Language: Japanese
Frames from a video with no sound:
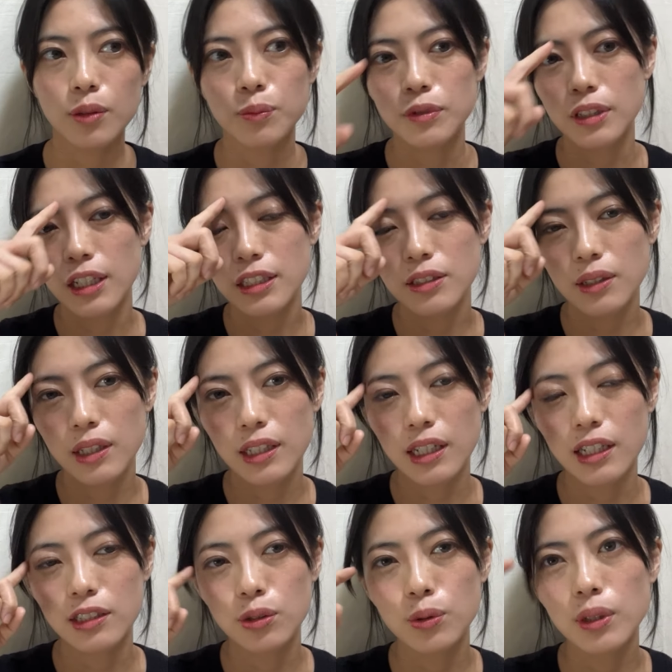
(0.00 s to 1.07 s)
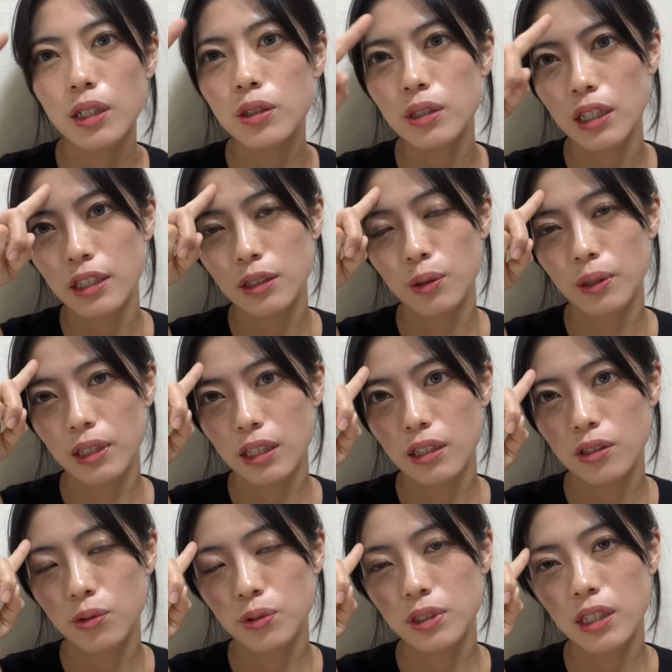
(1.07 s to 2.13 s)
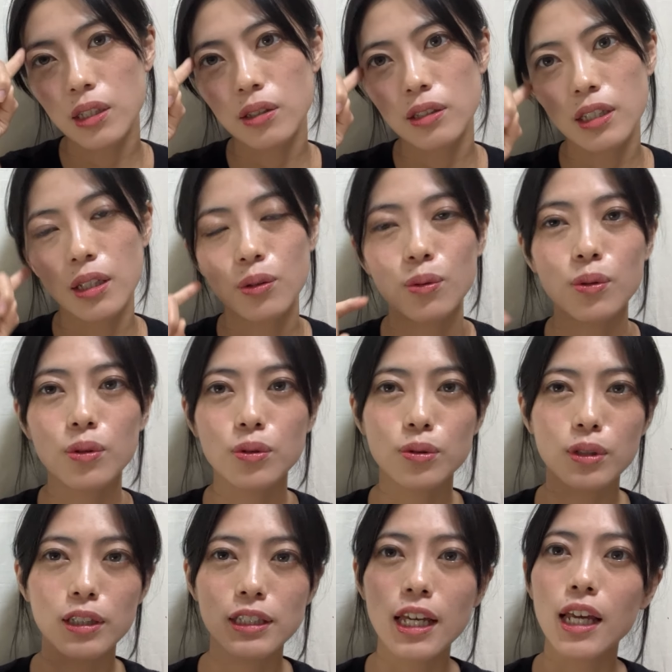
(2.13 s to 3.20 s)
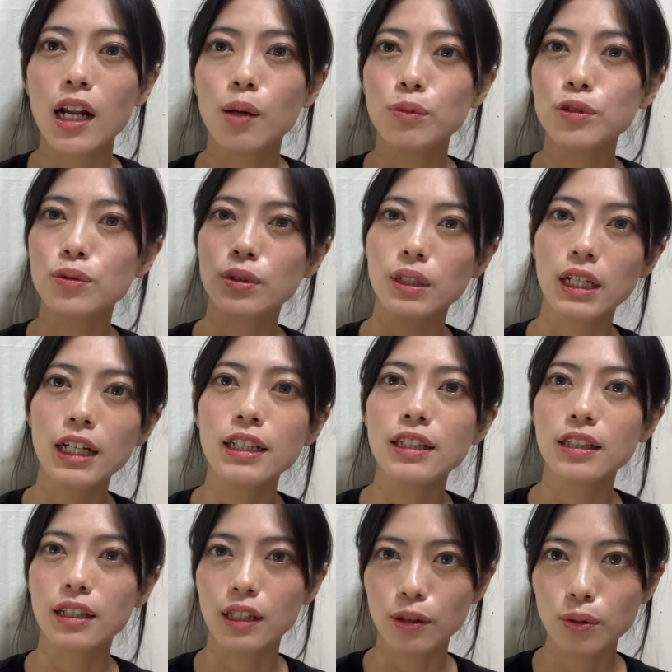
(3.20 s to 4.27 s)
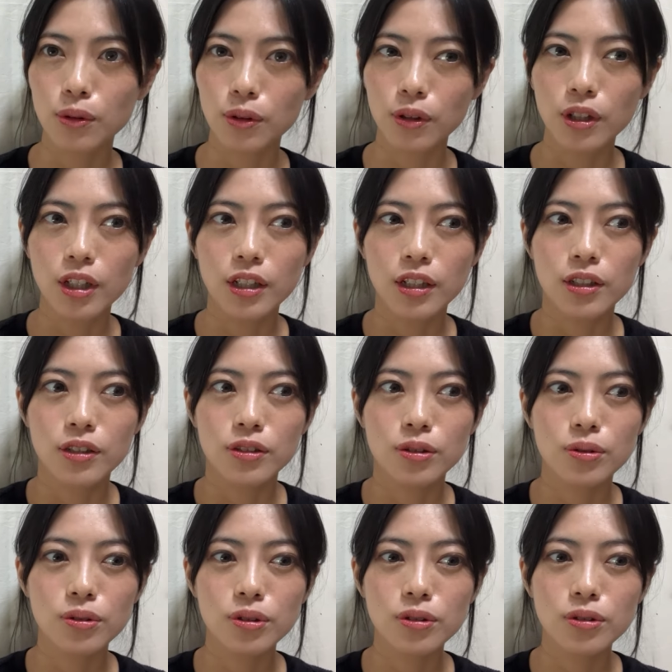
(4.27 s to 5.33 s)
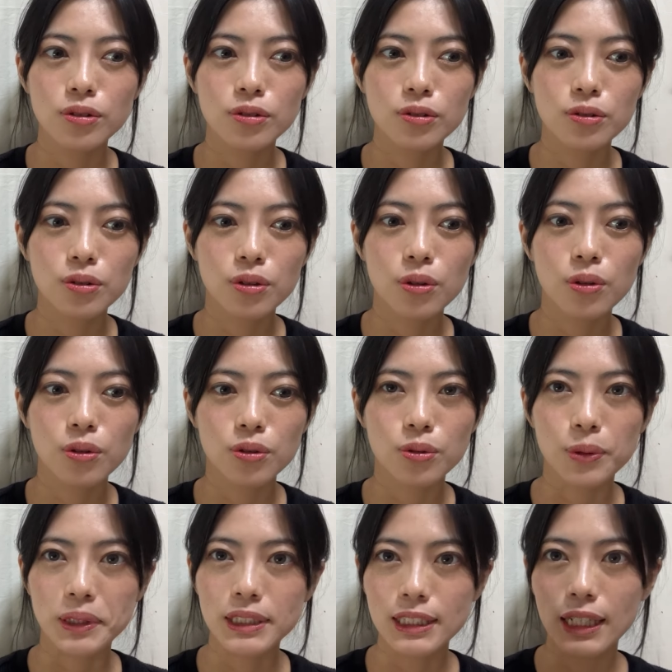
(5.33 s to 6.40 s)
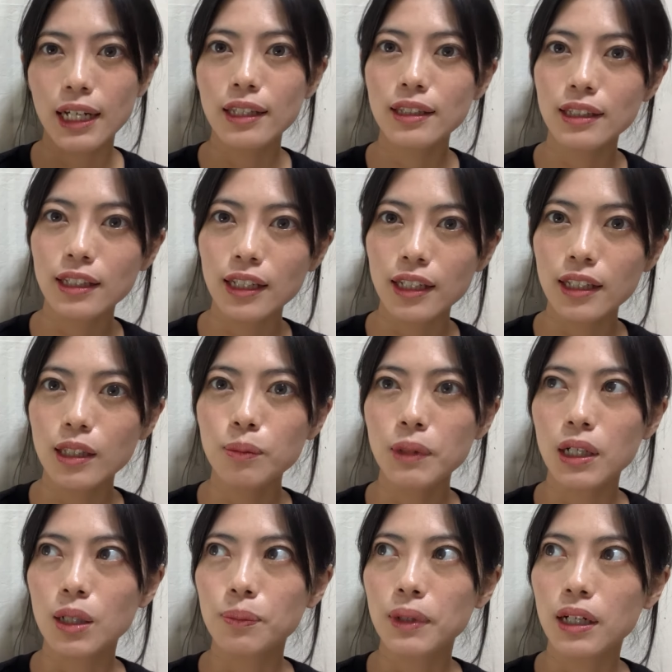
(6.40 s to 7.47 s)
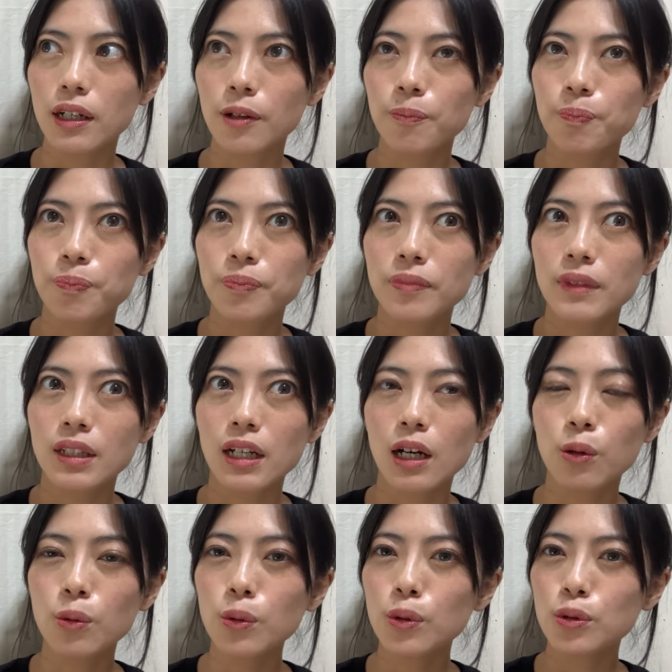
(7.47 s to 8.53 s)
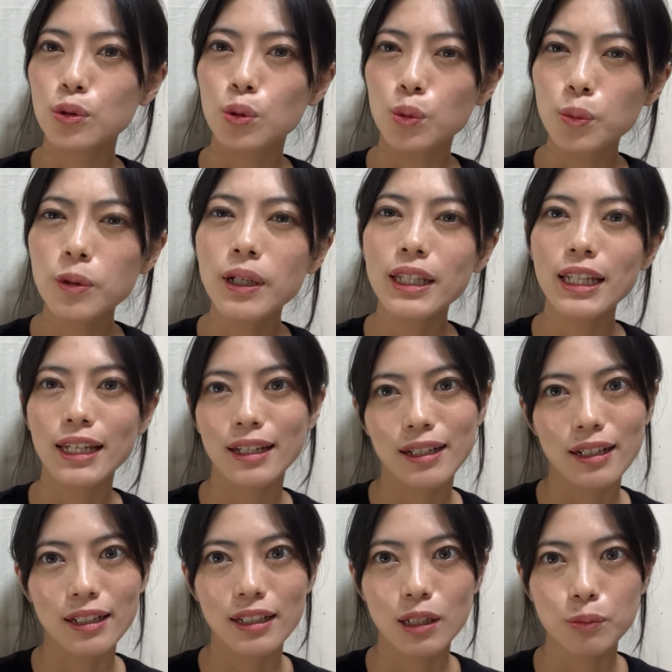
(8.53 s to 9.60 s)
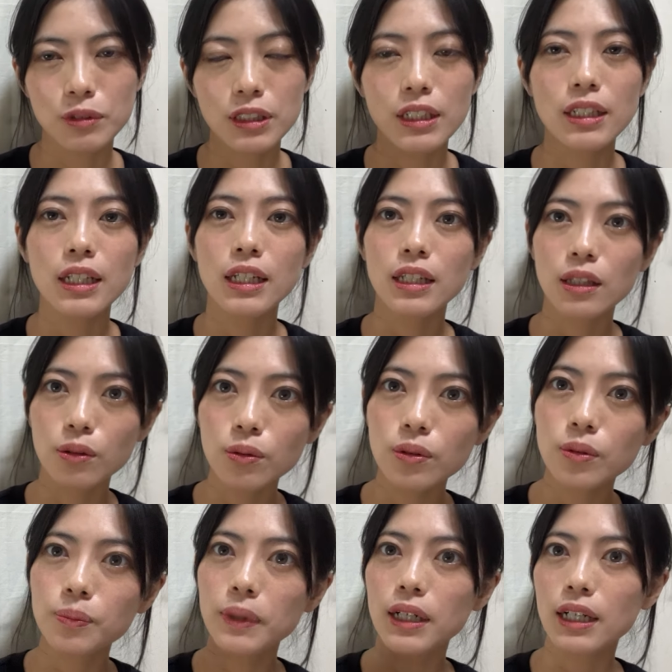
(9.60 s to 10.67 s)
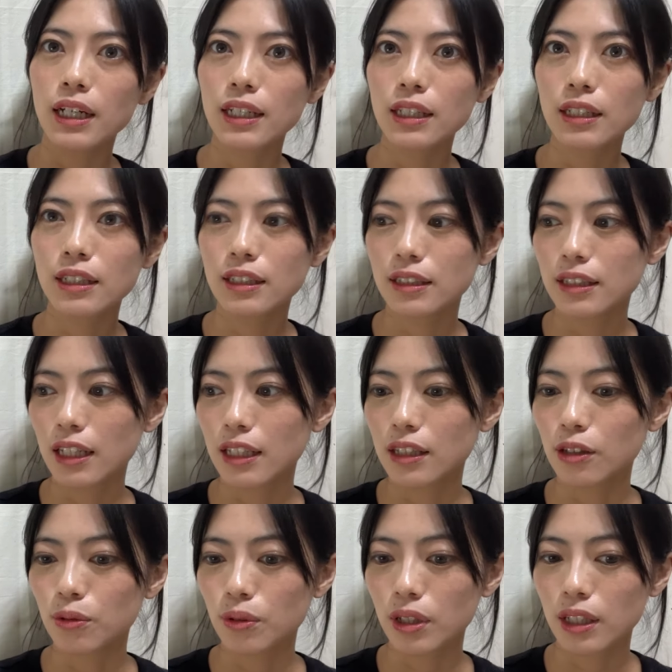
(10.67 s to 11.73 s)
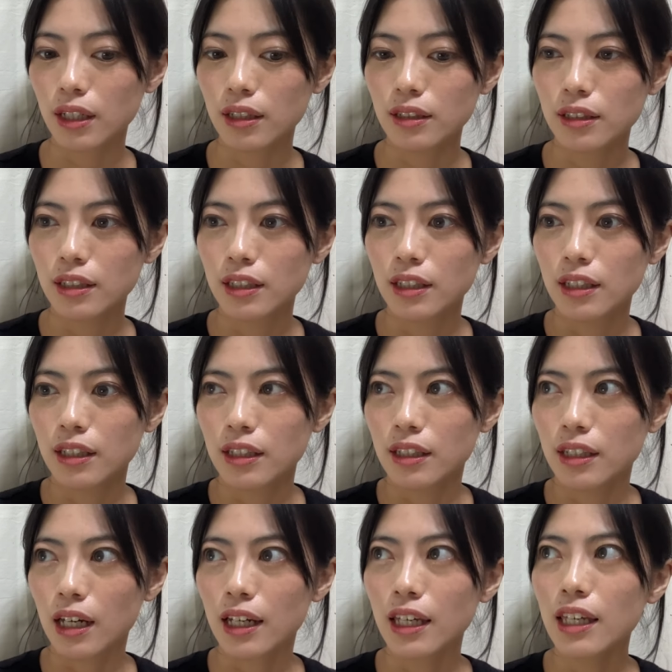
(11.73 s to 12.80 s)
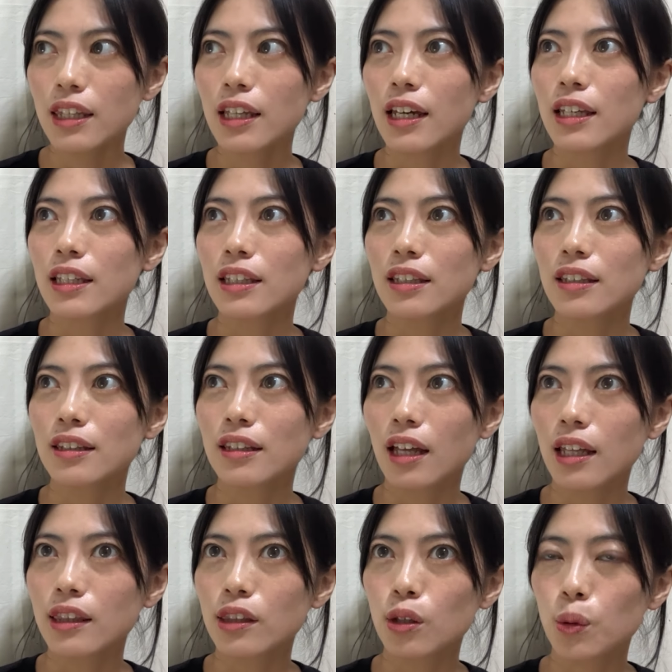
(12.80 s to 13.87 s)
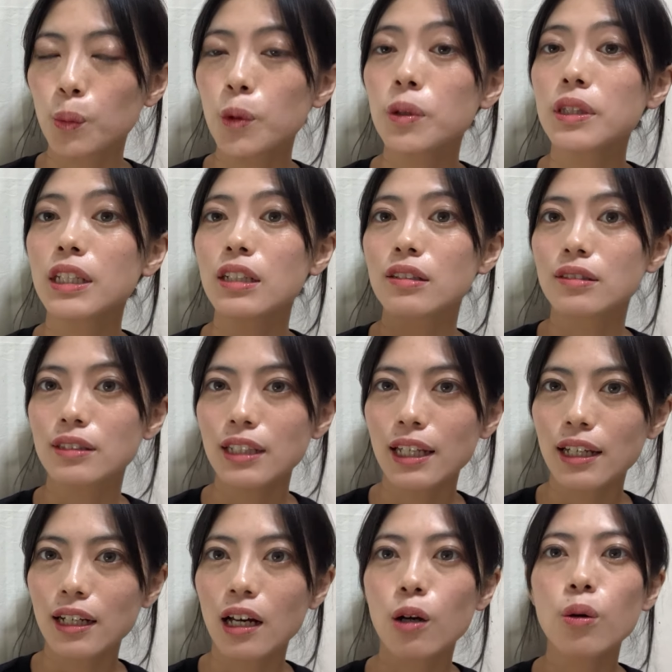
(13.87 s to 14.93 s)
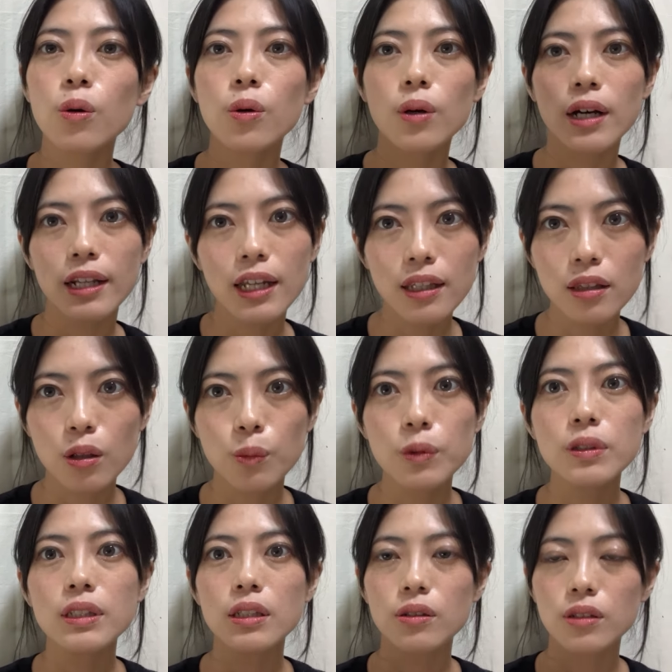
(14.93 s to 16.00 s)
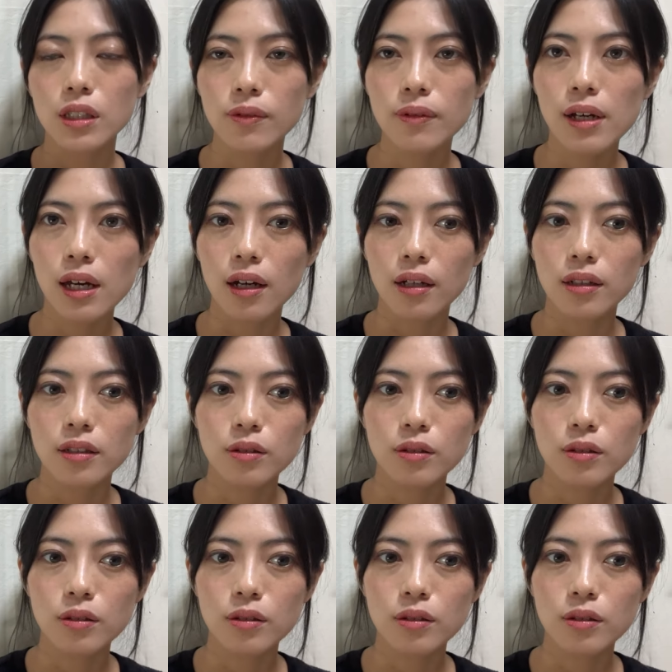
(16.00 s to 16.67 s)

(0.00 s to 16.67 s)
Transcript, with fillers: 昔はなんか小学生とかね、幼稚園生の頃とかセーラームーンとか描いてたけど、そういう頃とは違って今はまあ描こうと思わないからかもしれないけど、まあなんていうのかな、描けないなって思ってるんで、描こうかなって思った時は